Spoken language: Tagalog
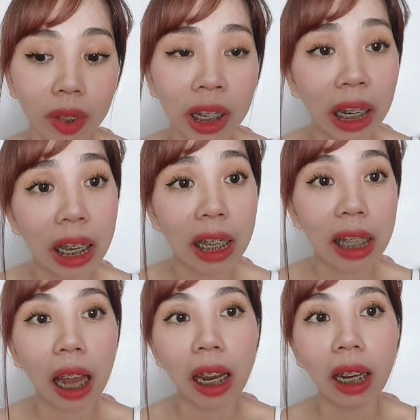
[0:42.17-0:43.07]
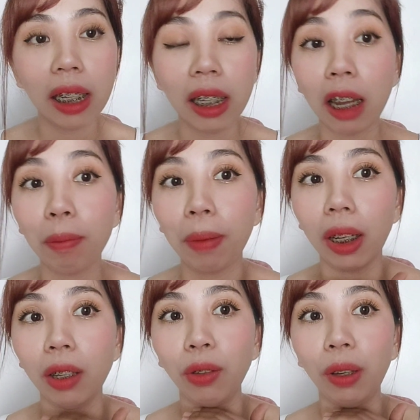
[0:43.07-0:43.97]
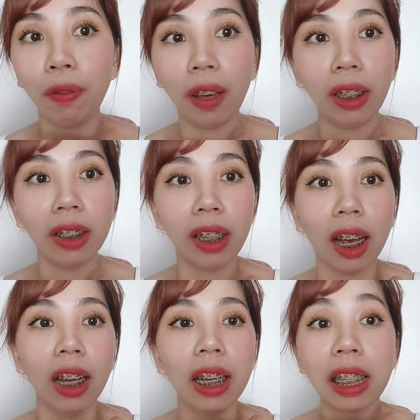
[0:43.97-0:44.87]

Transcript: Kaya sana nandiyan pa rin yung effect niya.